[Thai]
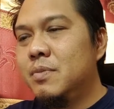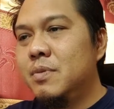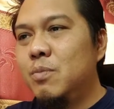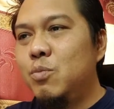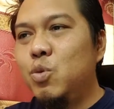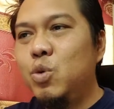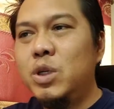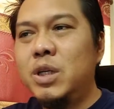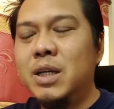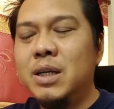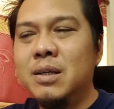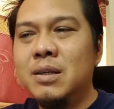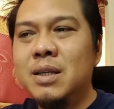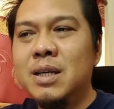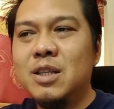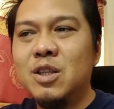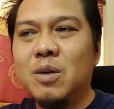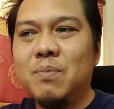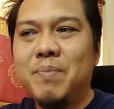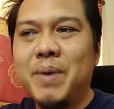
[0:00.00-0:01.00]
พูดถึงเรื่อ
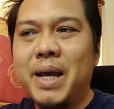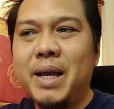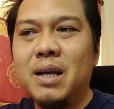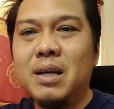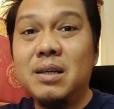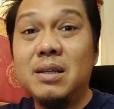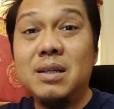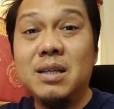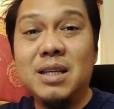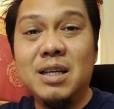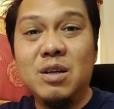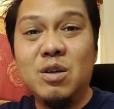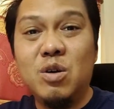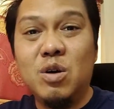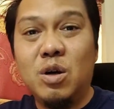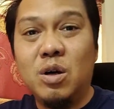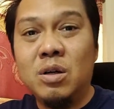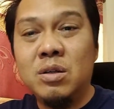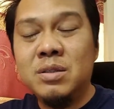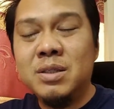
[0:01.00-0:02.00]
งต่อไปก็คือเรื่องข
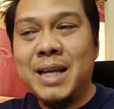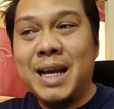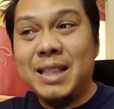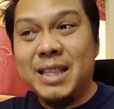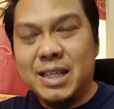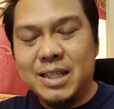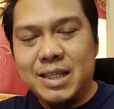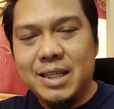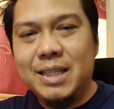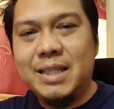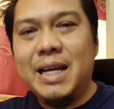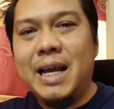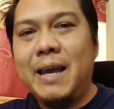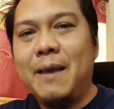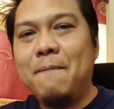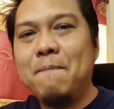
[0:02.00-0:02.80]
องการตัดสินใจ